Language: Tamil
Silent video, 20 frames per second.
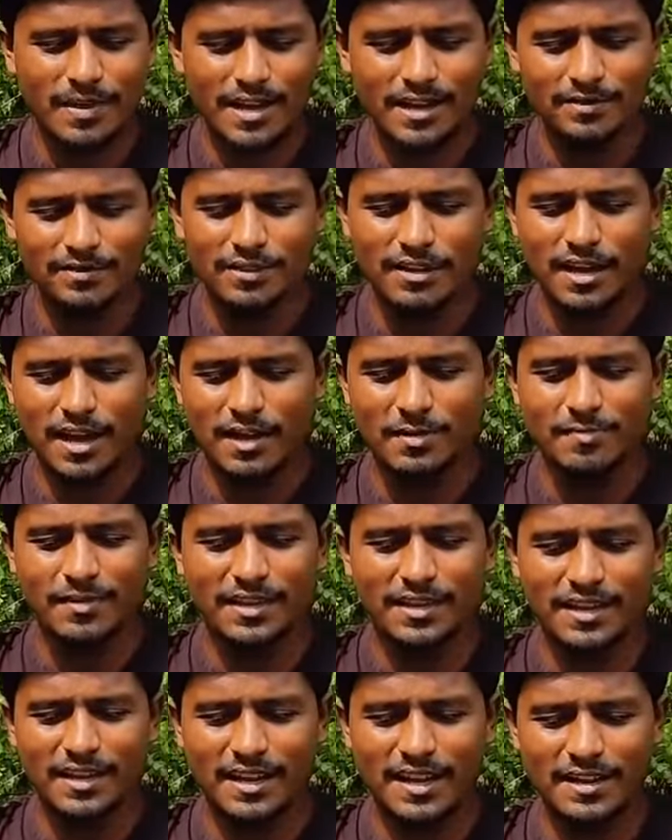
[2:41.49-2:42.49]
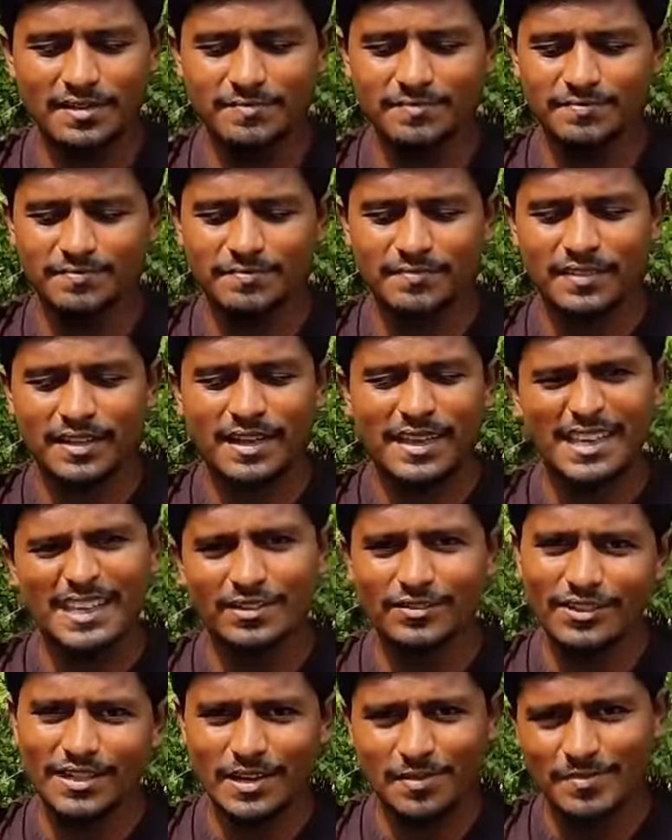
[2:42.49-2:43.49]
மேலே வந்து லாக் பண்ணிக்கலாம் இது
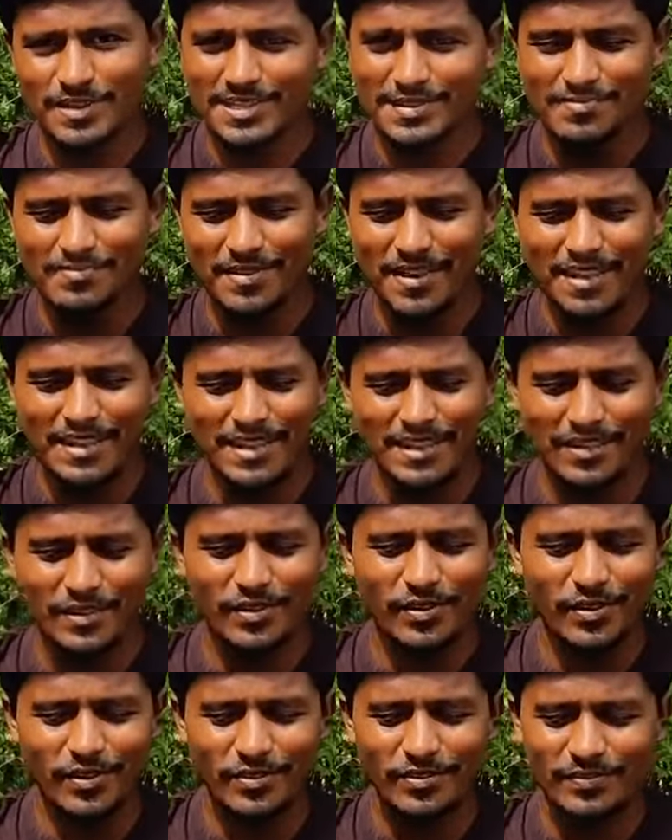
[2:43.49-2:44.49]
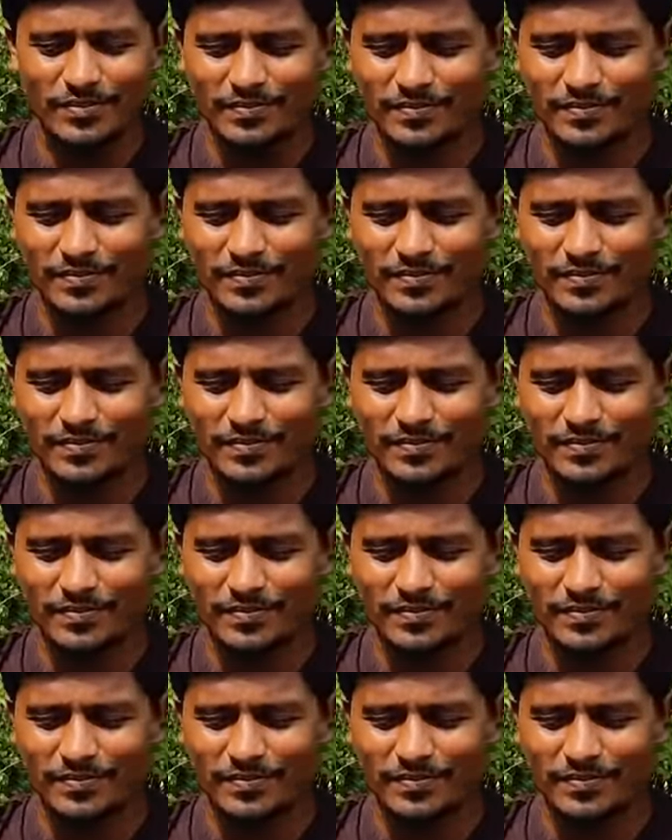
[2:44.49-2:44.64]
வந்து ரொம்ப சிம்பிளாக தான் இருக்கும்